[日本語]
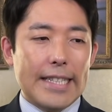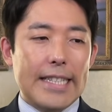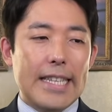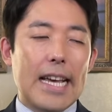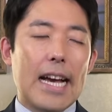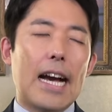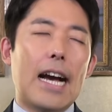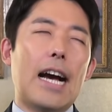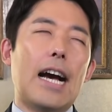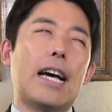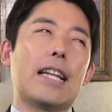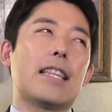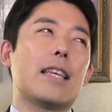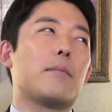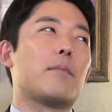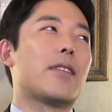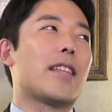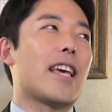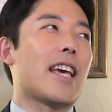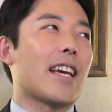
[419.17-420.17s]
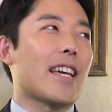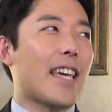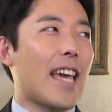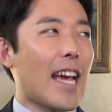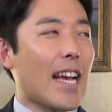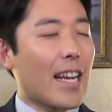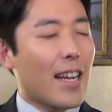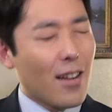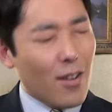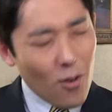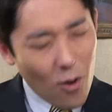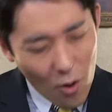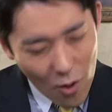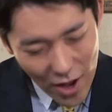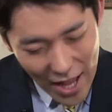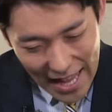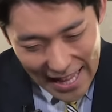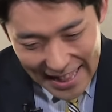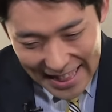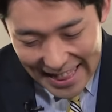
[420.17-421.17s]
うん、いやでもね結
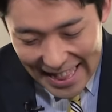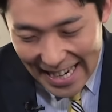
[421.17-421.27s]
構やっ